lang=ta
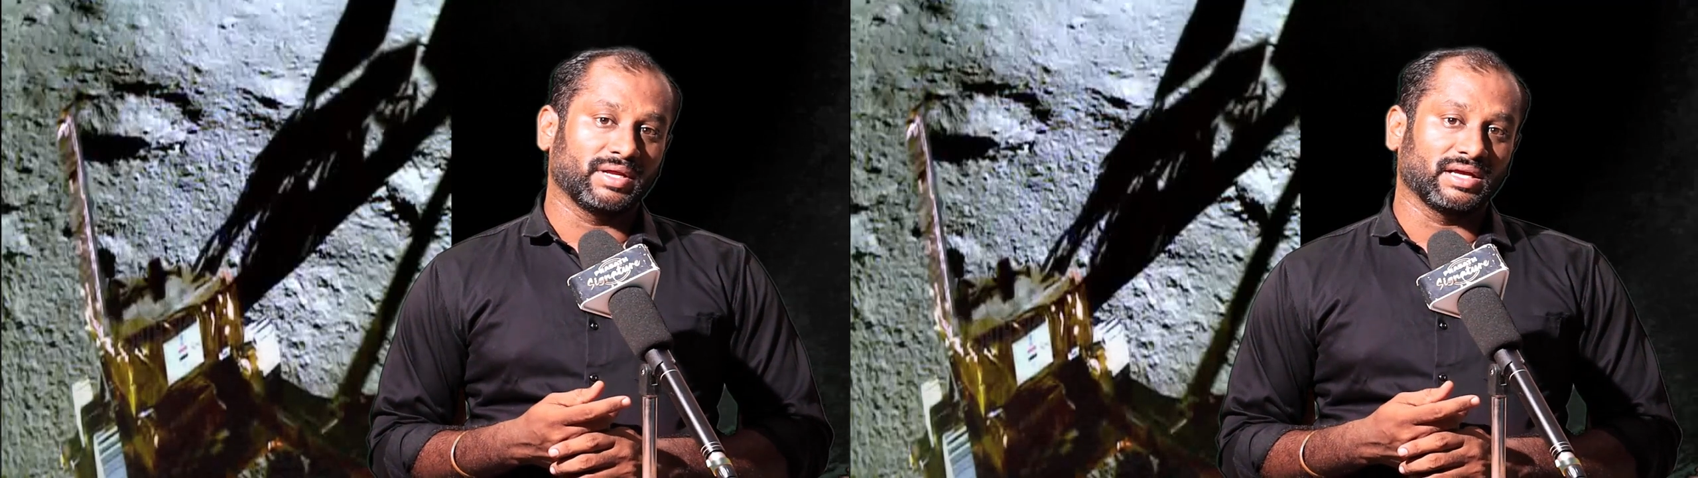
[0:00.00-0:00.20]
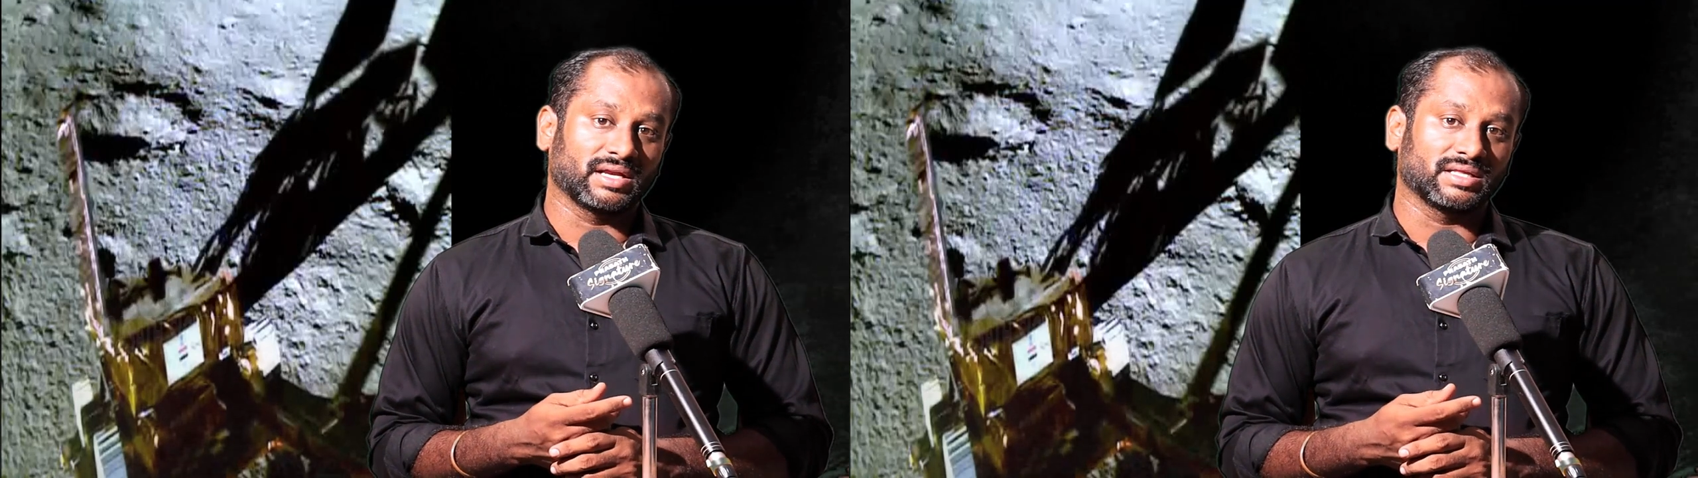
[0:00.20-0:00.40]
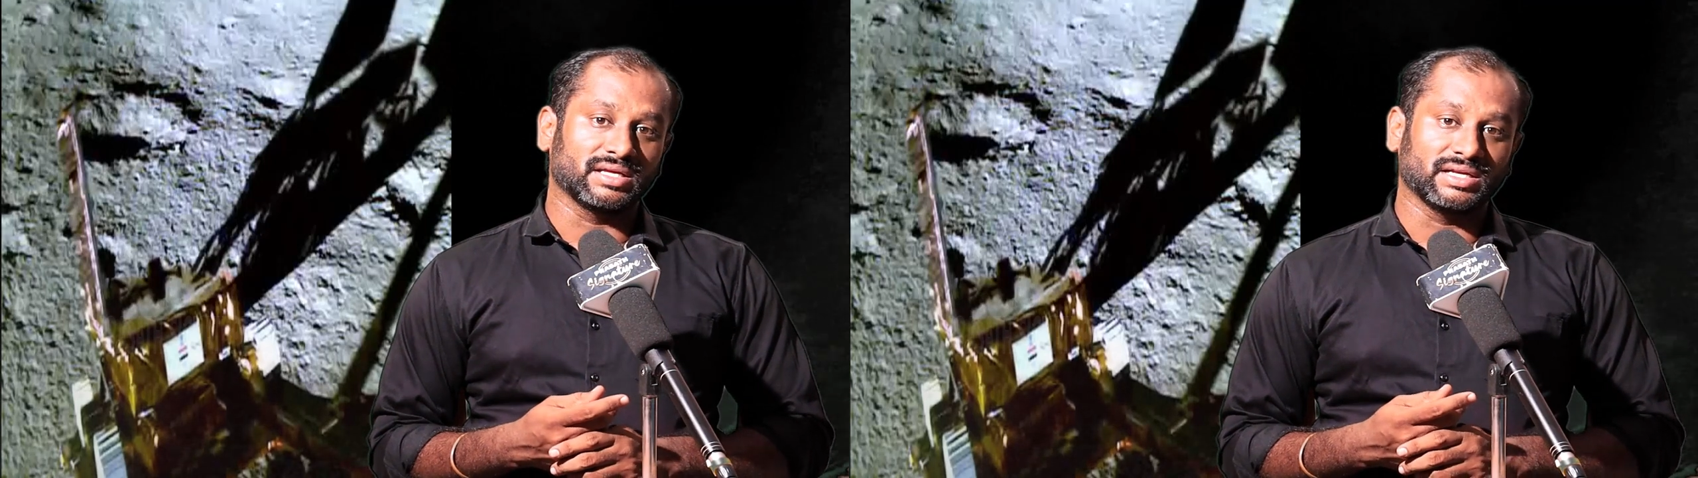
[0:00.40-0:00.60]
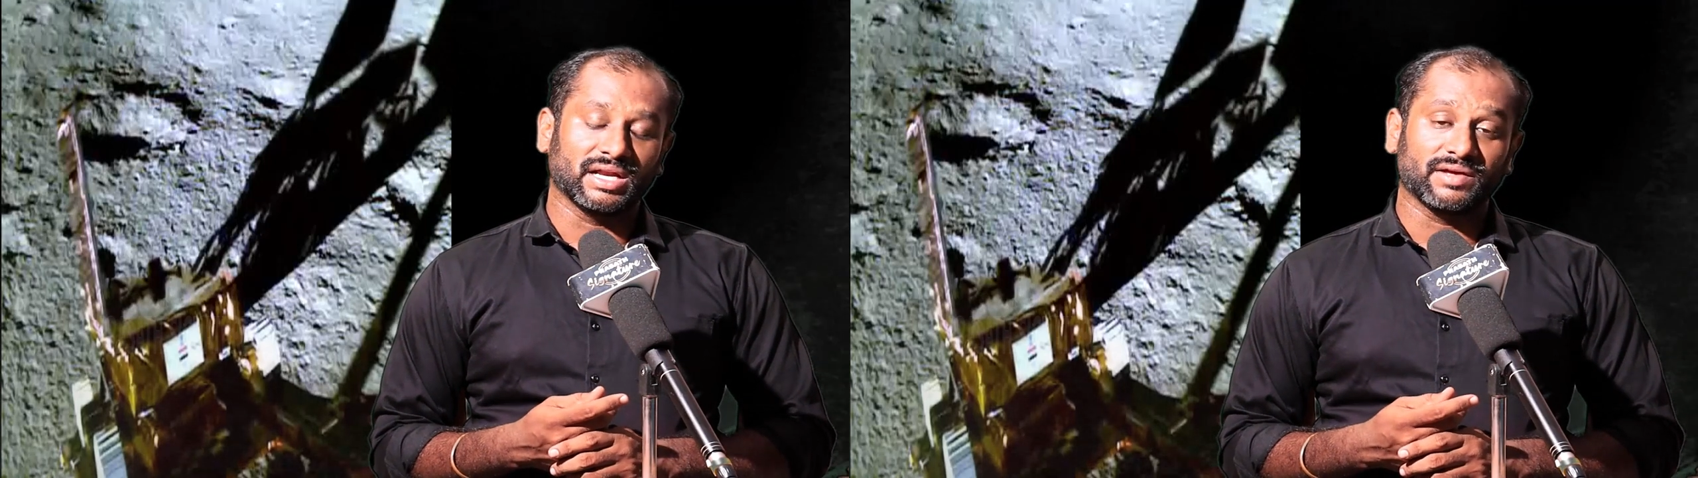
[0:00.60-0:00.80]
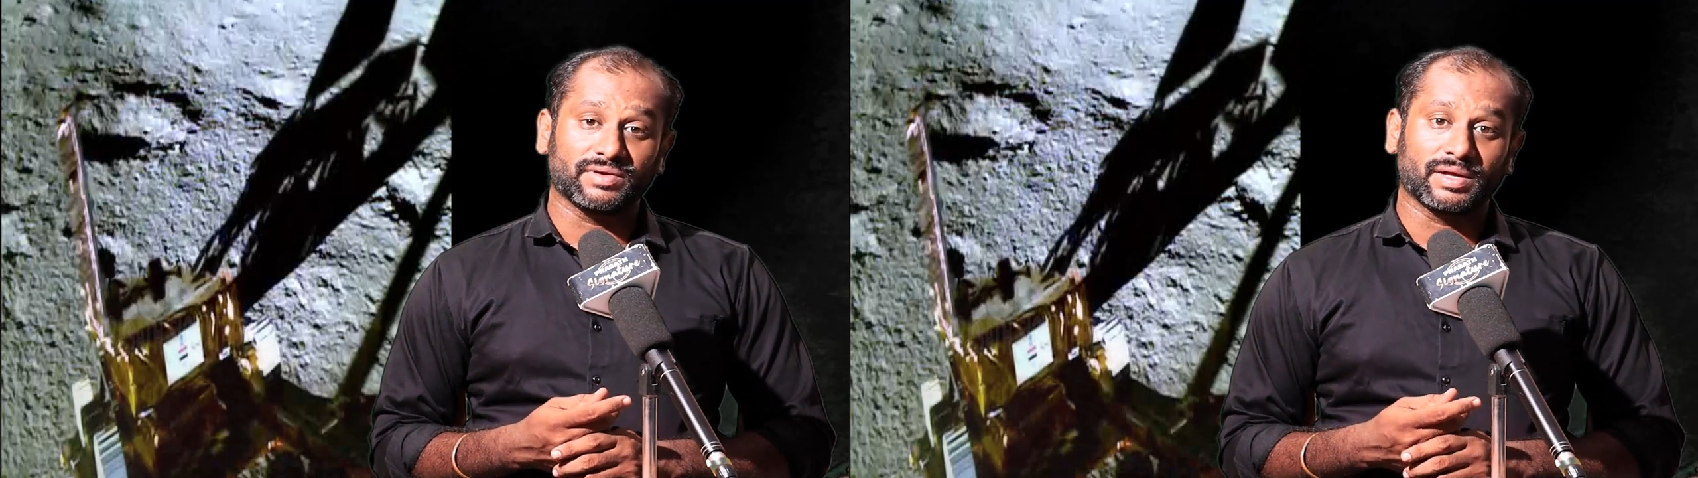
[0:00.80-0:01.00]
அப்படிங்கிறது
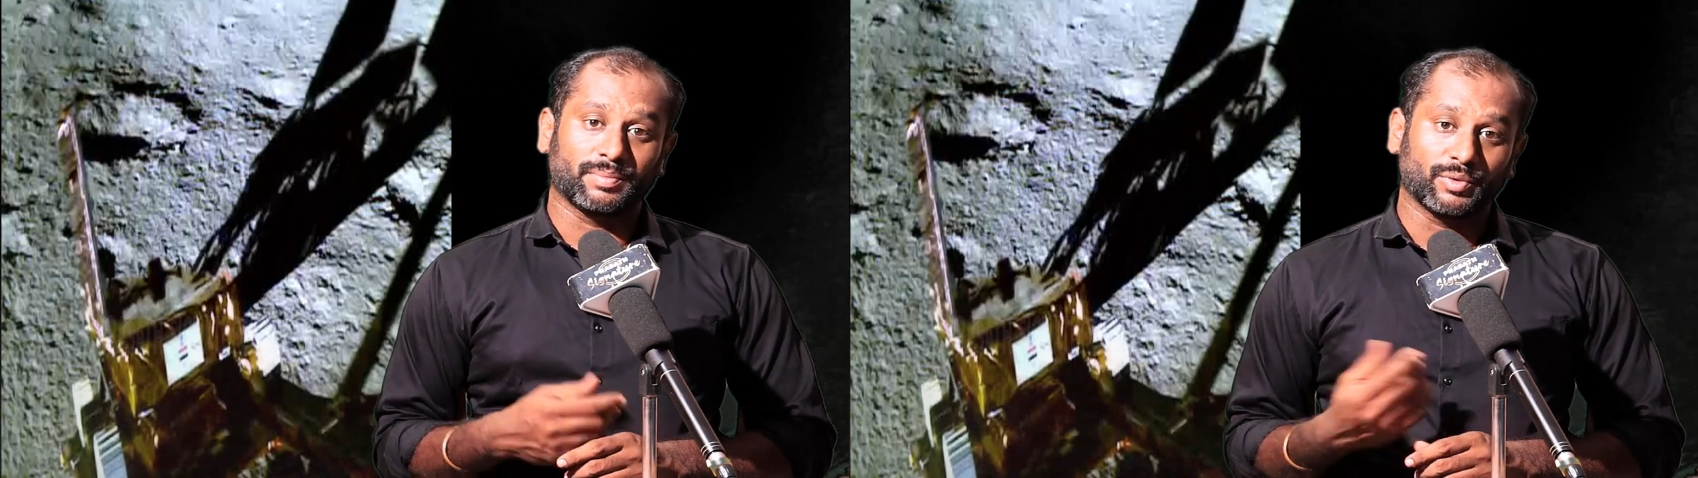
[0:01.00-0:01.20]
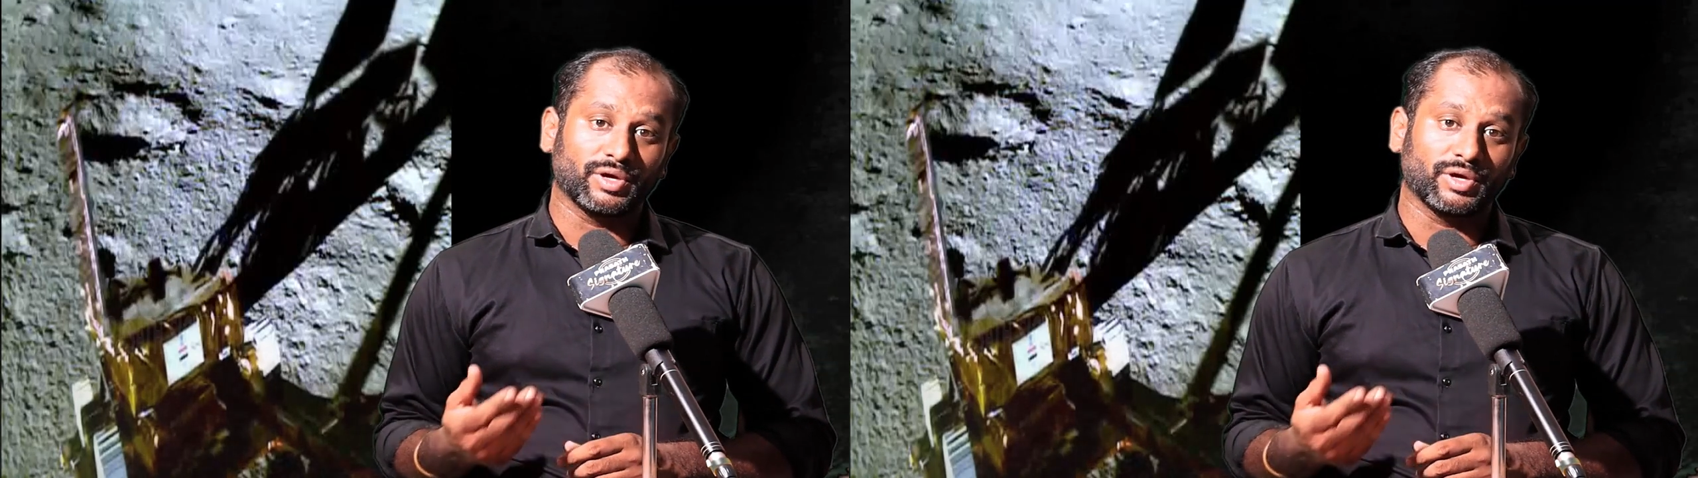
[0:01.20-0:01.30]
நிலவில்